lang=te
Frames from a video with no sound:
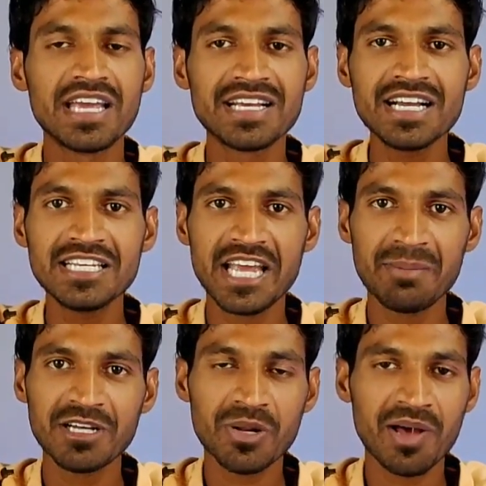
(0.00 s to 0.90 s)
ఇంకా ఏ
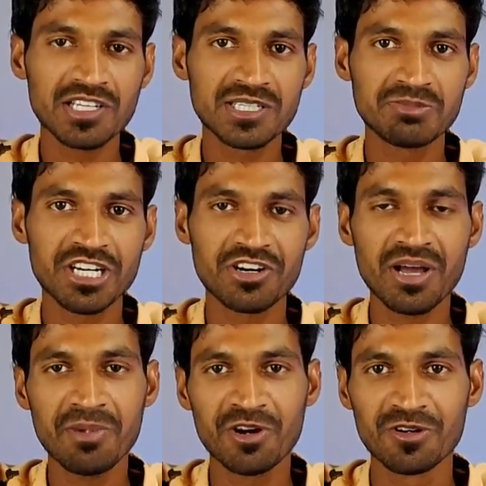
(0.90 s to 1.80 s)
మాత్రం ఆలస్యం
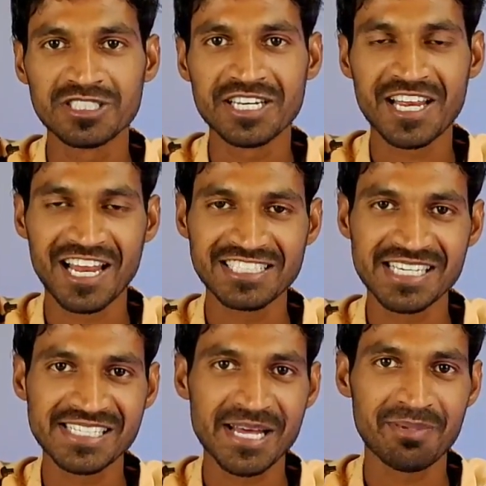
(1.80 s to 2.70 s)
చేయకుండా మీరు చిన్న లైక్
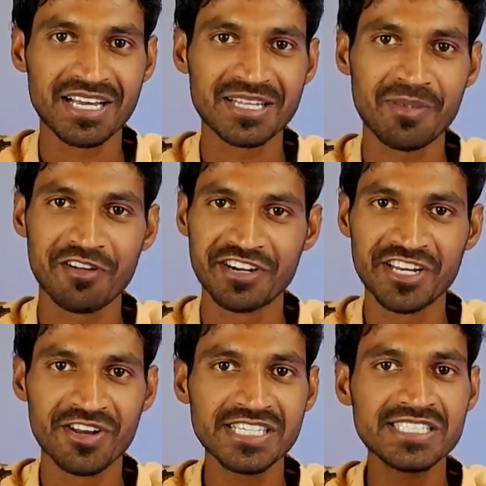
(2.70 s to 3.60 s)
చేస్తే ఎప్పుడైతే మన
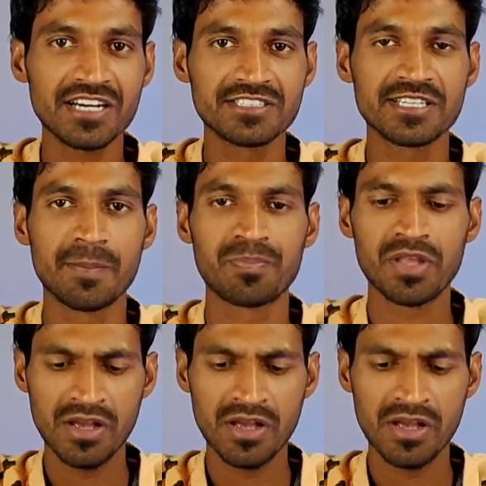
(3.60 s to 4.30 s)
వీడియోని స్టార్ట్ చేద్దాం